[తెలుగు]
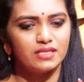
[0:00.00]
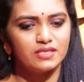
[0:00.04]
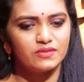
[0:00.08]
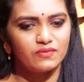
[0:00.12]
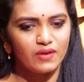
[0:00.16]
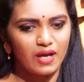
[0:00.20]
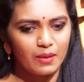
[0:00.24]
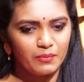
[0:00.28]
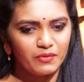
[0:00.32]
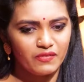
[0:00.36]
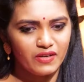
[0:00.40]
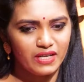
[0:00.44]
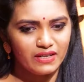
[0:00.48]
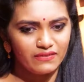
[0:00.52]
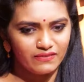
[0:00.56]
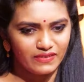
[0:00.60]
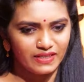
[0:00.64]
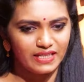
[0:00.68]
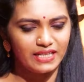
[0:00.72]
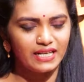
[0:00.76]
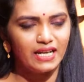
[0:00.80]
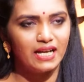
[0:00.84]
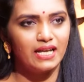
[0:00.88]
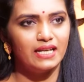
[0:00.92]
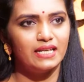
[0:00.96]
స్వామివారి
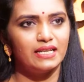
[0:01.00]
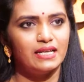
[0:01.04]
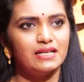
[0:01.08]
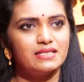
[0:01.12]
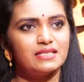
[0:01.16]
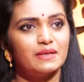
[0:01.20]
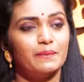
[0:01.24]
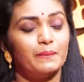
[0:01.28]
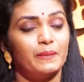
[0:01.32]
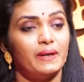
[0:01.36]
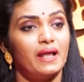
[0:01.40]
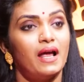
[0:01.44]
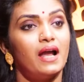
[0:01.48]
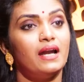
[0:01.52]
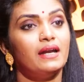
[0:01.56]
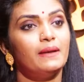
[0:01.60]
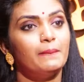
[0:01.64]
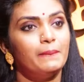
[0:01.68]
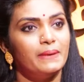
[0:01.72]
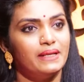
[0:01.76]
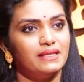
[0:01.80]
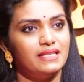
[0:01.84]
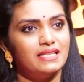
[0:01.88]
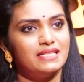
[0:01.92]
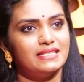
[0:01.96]
విగ్రహానికి అసలు ప్రాణ
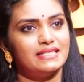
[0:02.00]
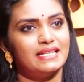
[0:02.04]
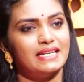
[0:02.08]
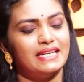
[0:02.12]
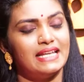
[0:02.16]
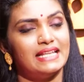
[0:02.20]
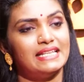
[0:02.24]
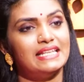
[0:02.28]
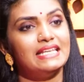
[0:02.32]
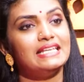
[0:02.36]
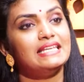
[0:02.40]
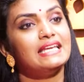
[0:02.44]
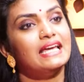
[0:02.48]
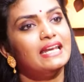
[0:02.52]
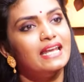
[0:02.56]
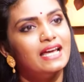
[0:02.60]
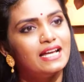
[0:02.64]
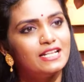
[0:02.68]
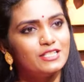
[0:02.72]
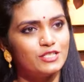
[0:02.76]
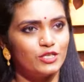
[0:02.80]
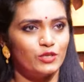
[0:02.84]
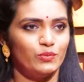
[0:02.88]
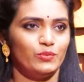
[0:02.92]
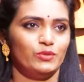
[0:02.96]
ప్రతిష్ట అనేది ఎలా
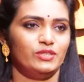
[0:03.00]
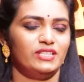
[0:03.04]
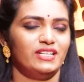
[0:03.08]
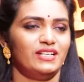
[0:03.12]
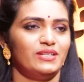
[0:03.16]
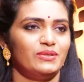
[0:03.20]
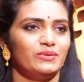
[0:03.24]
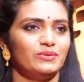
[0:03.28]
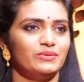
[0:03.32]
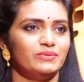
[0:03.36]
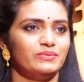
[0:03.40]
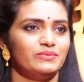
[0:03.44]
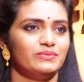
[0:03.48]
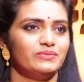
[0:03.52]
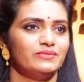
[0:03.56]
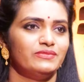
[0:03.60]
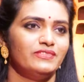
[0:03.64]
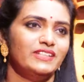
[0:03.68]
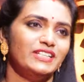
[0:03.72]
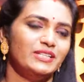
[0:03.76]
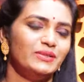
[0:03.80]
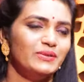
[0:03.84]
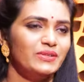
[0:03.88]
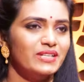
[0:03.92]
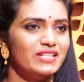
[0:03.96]
జరుపుతారు
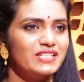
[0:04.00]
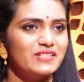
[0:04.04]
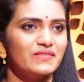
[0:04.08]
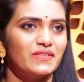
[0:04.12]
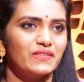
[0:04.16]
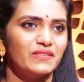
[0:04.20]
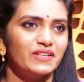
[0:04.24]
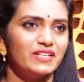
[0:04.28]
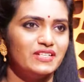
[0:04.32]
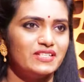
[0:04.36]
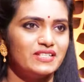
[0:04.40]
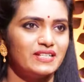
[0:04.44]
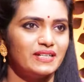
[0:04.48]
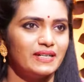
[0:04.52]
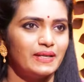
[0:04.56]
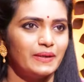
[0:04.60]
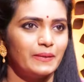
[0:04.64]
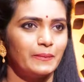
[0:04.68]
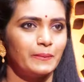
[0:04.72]
వీటి గురించి వివరించండి